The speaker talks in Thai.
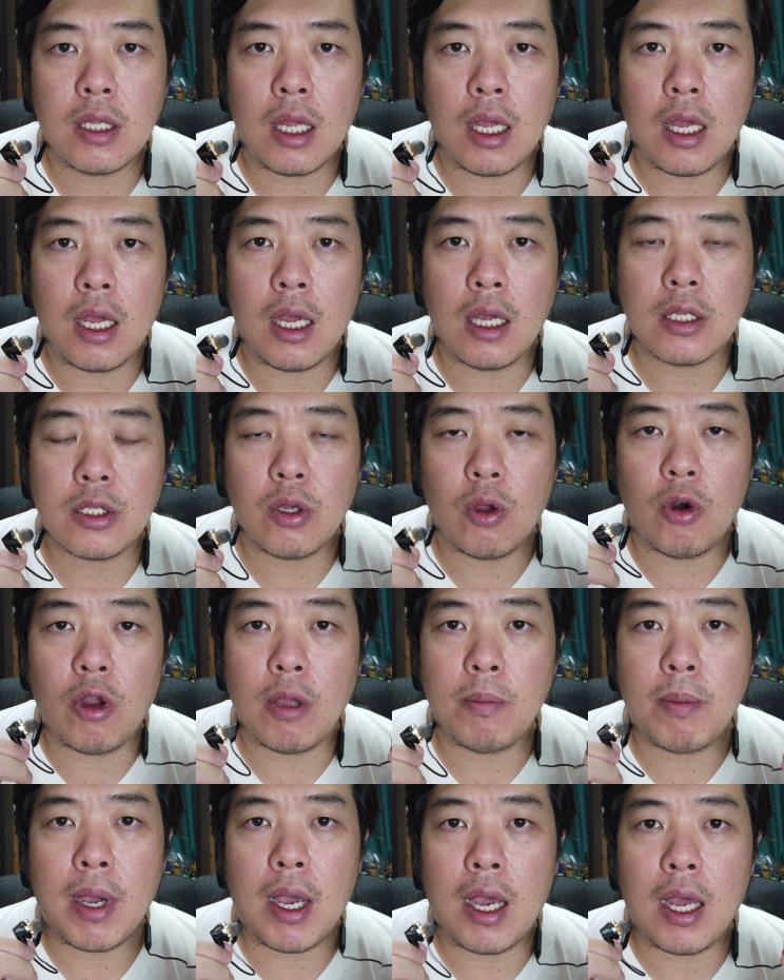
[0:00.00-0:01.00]
อ
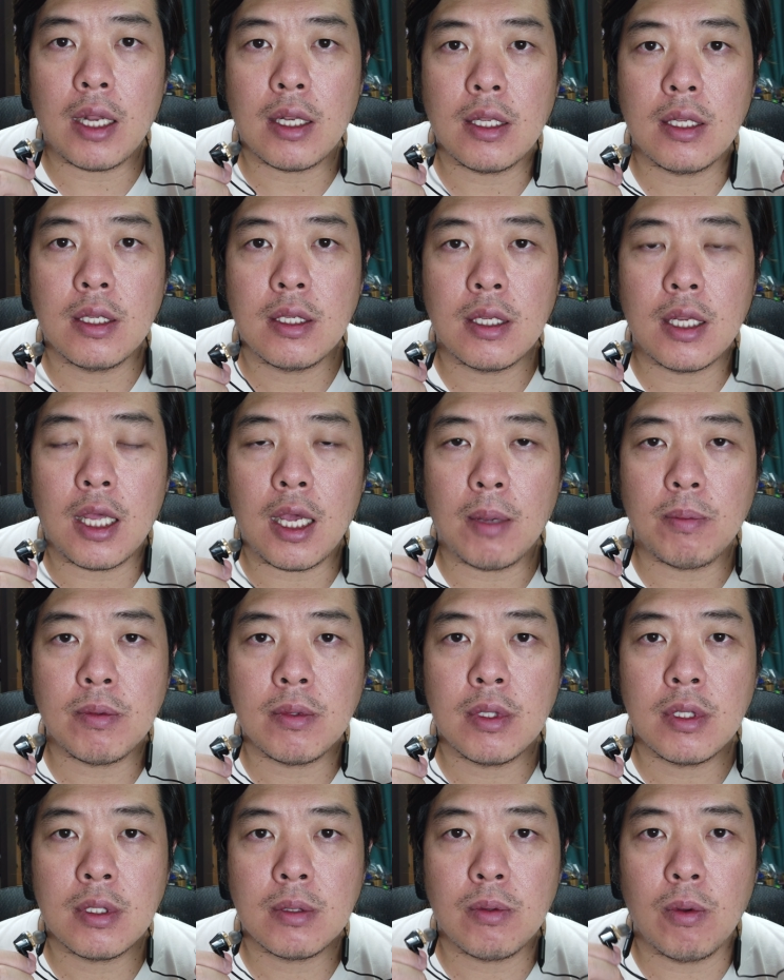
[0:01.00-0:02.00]
200 บาทนะครับ
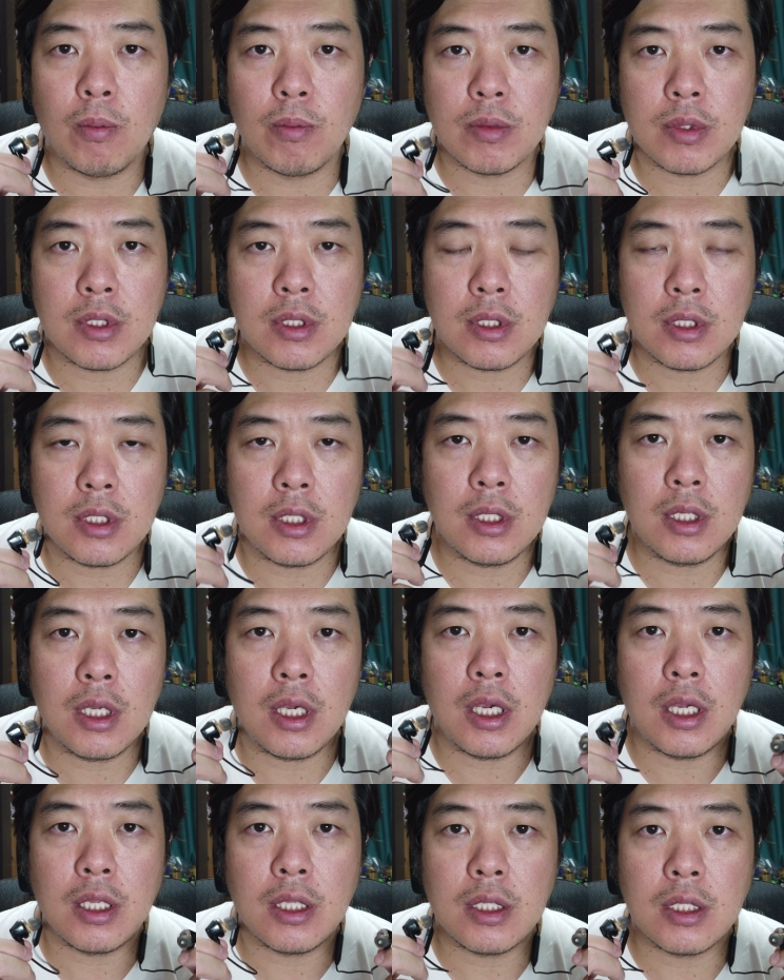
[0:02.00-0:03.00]
ผมซึ่ง
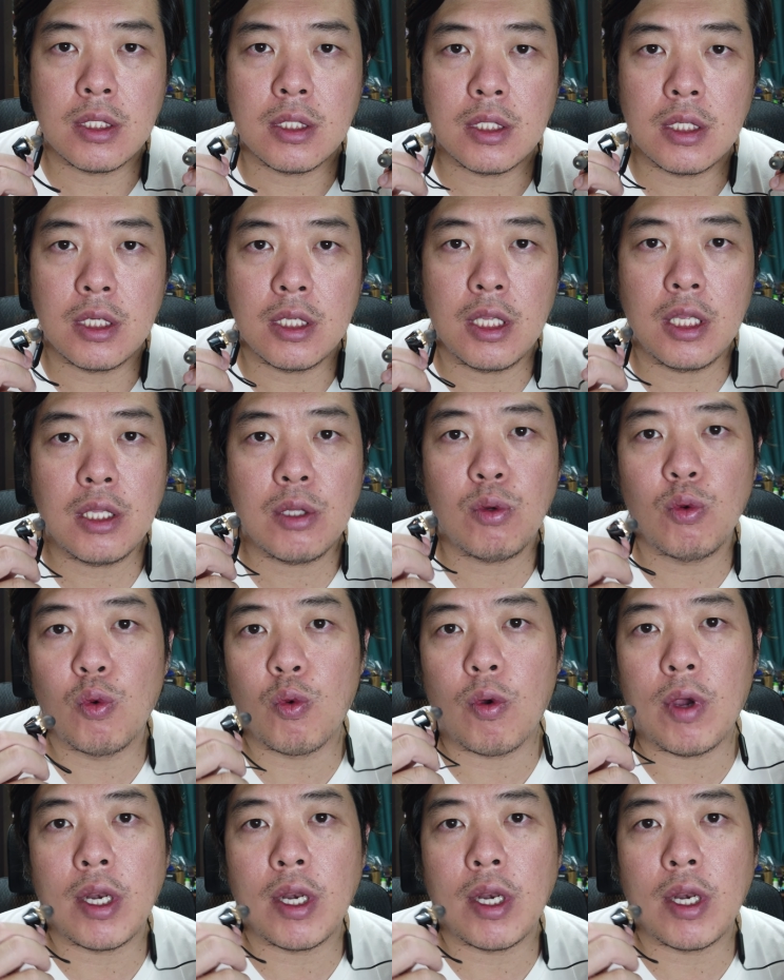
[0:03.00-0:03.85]
เคยซื้อที่ถูก